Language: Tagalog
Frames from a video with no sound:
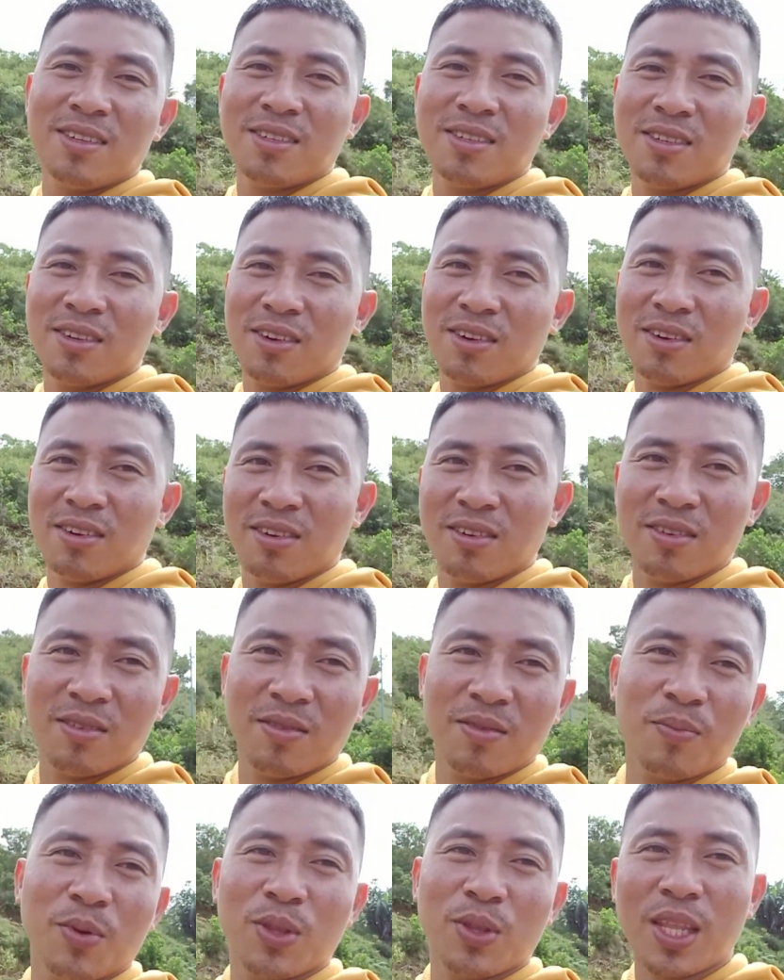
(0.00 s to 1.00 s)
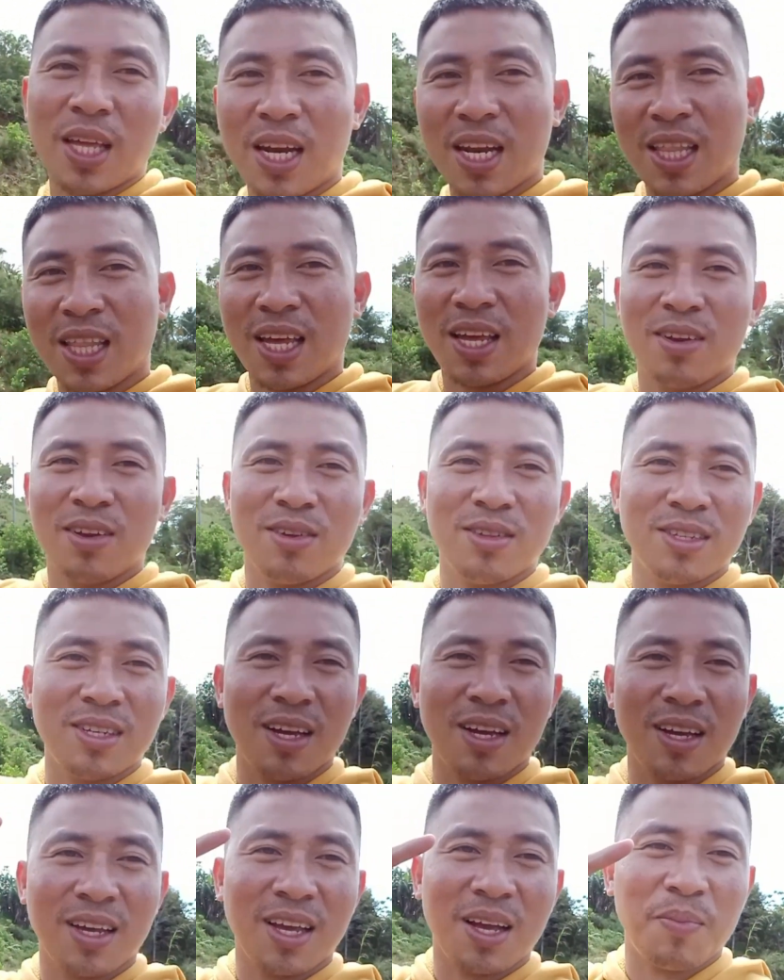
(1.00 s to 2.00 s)
So punta na tayo doon
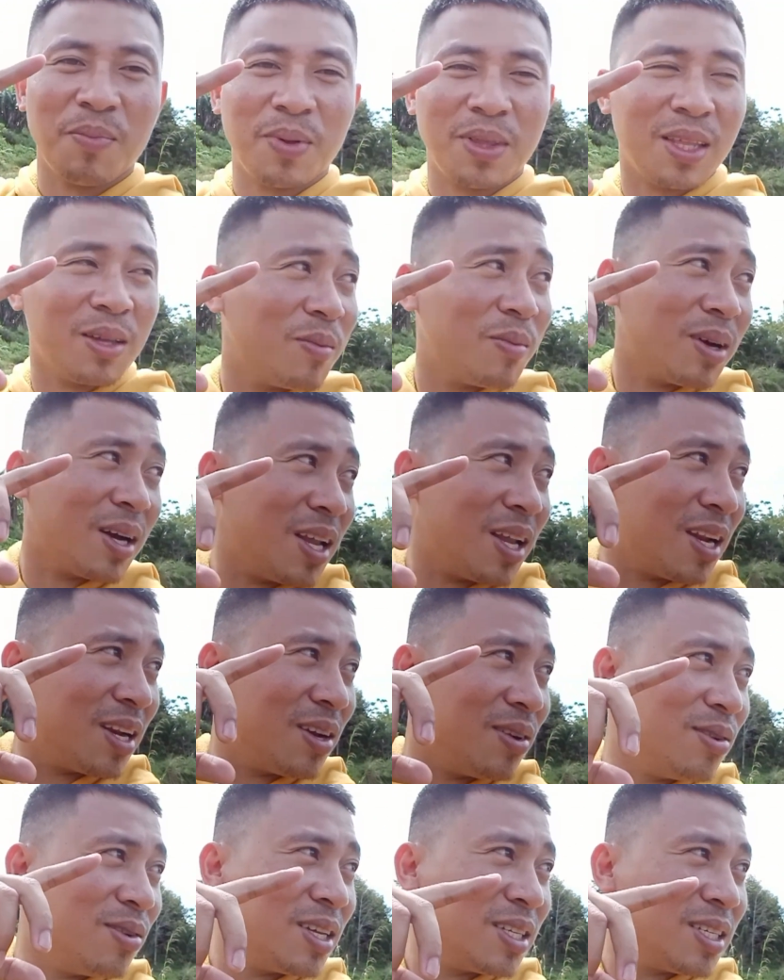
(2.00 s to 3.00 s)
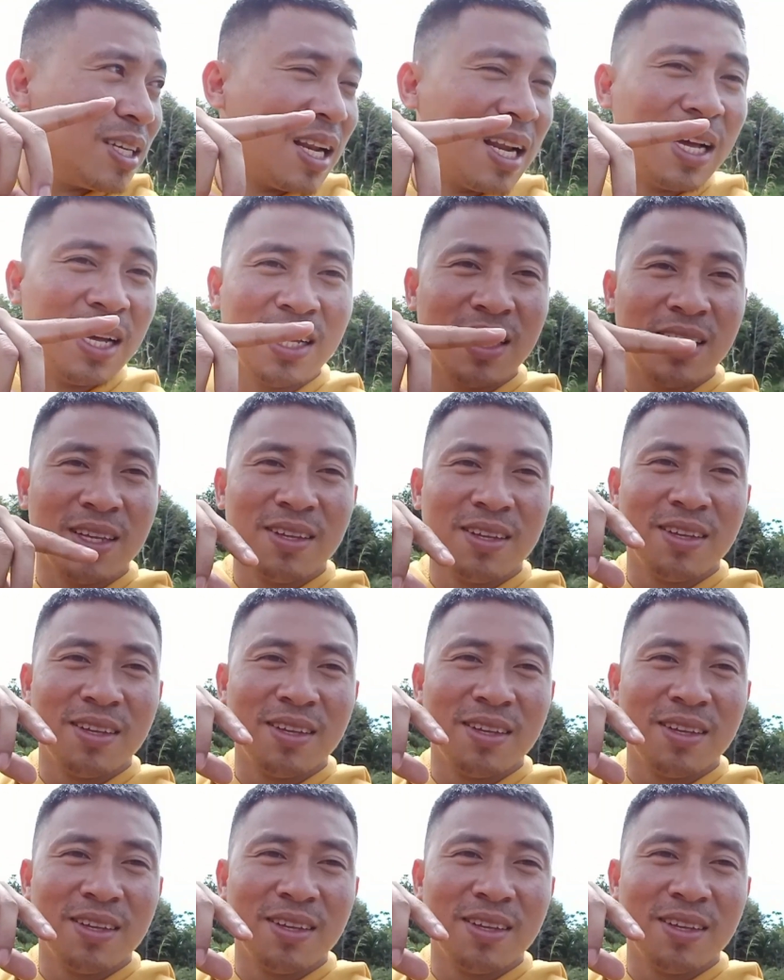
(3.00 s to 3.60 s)
sa aking kapatid, baka nandun na sila.